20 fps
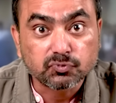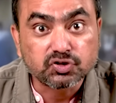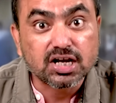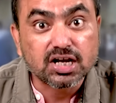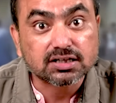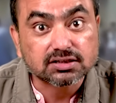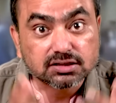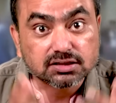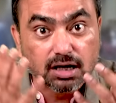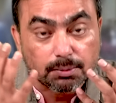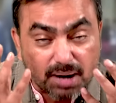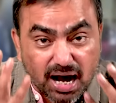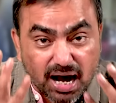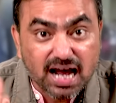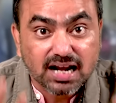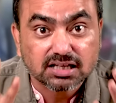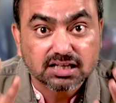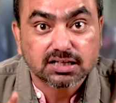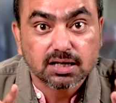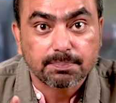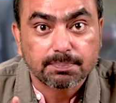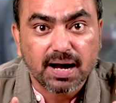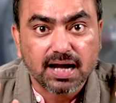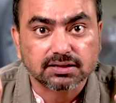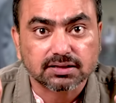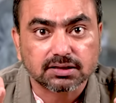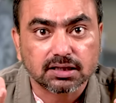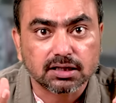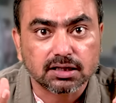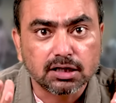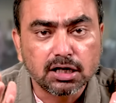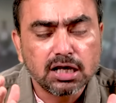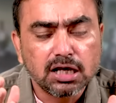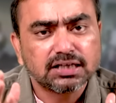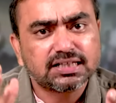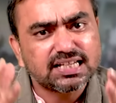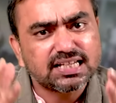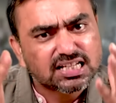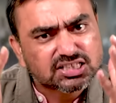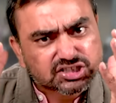यह कमाल की बात है
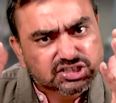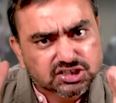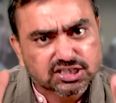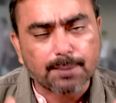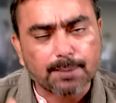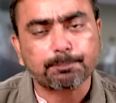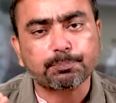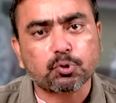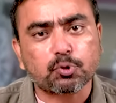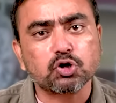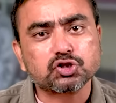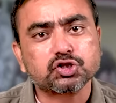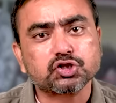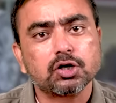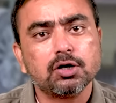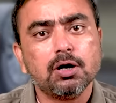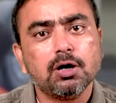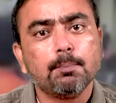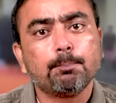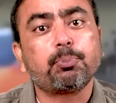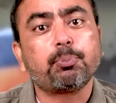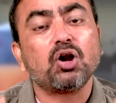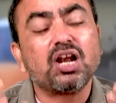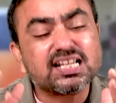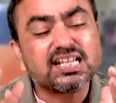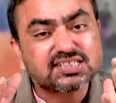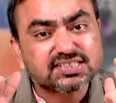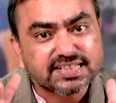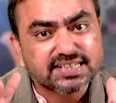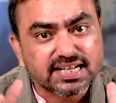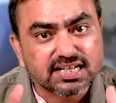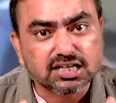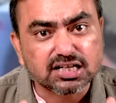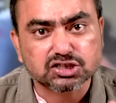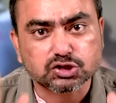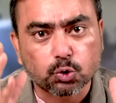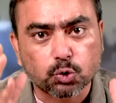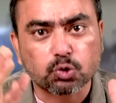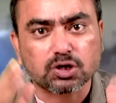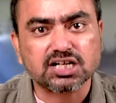कि ये सब कुछ पुलिस की
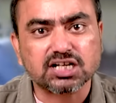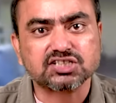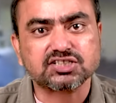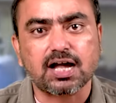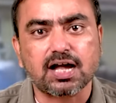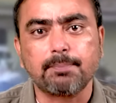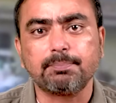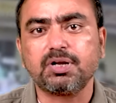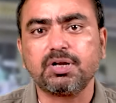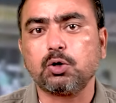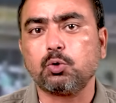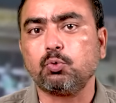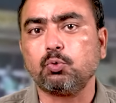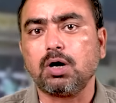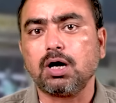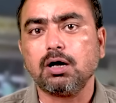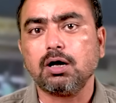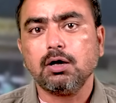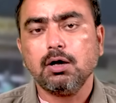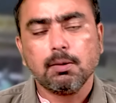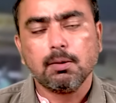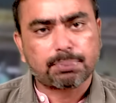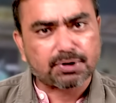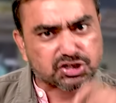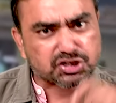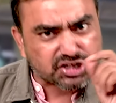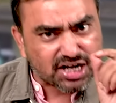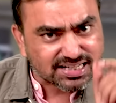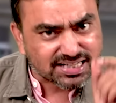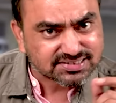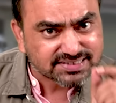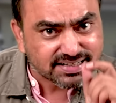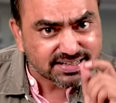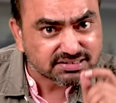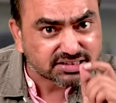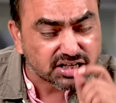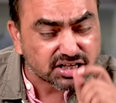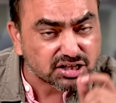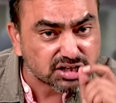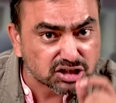नज़रों के सामने हुआ प्रशासन
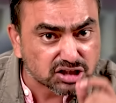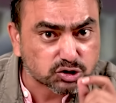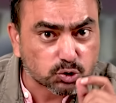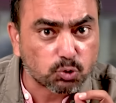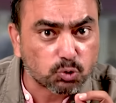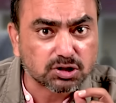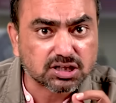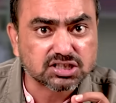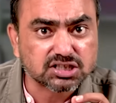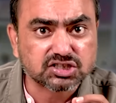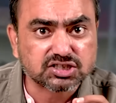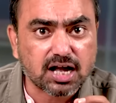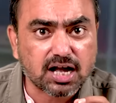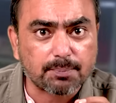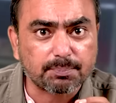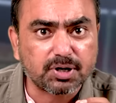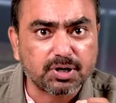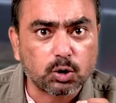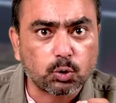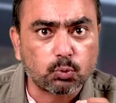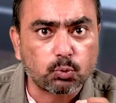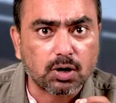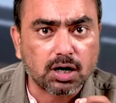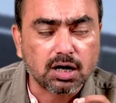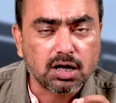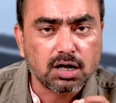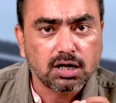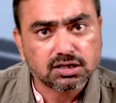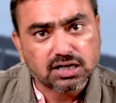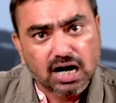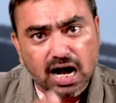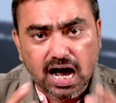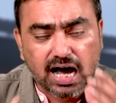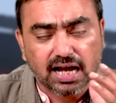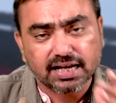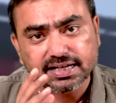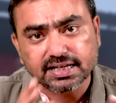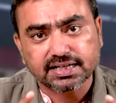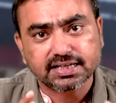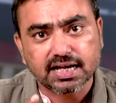की नजरों के सामने हुआ
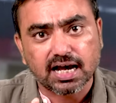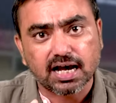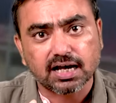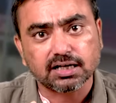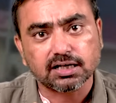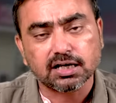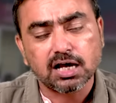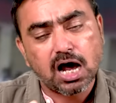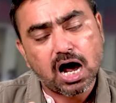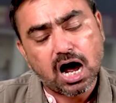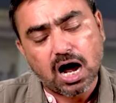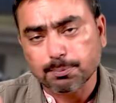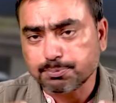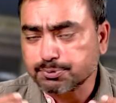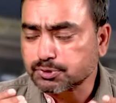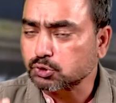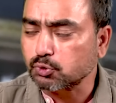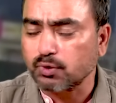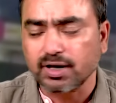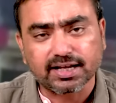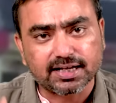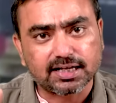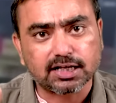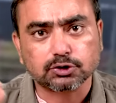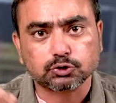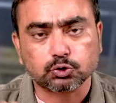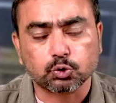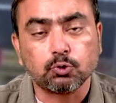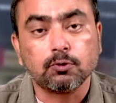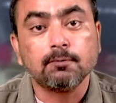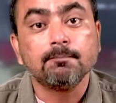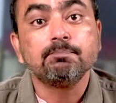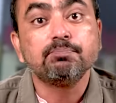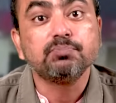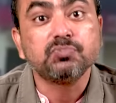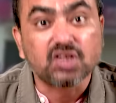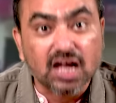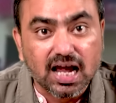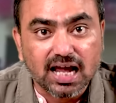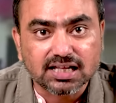कहानी क्या है आप सुनेंगे तो
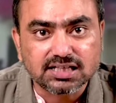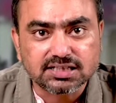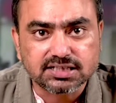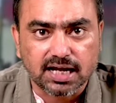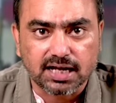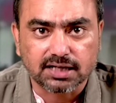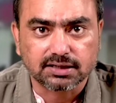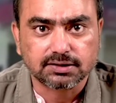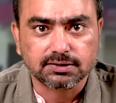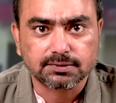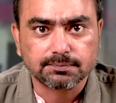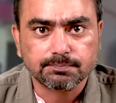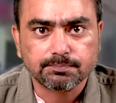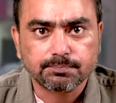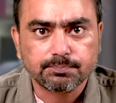दहल जाएंगे